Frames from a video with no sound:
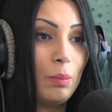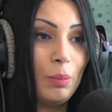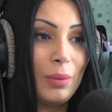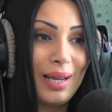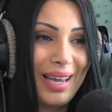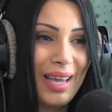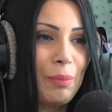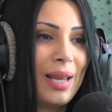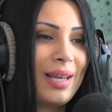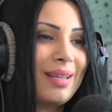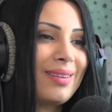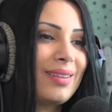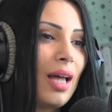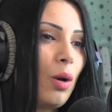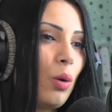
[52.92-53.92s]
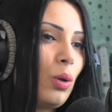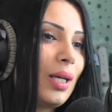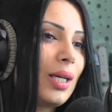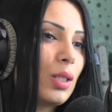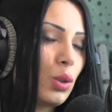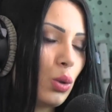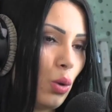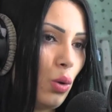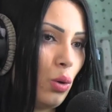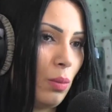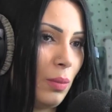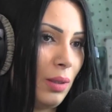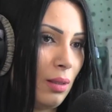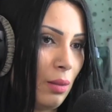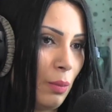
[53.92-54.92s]
من غير ما ان نضطروا
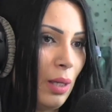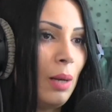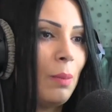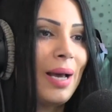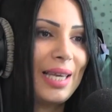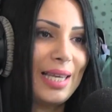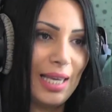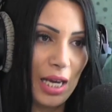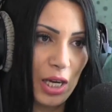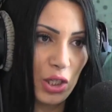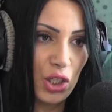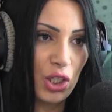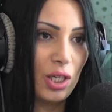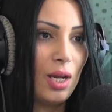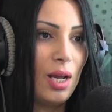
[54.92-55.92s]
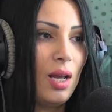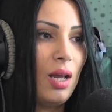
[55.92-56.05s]
نكثروا من, من المكياج, المكياج.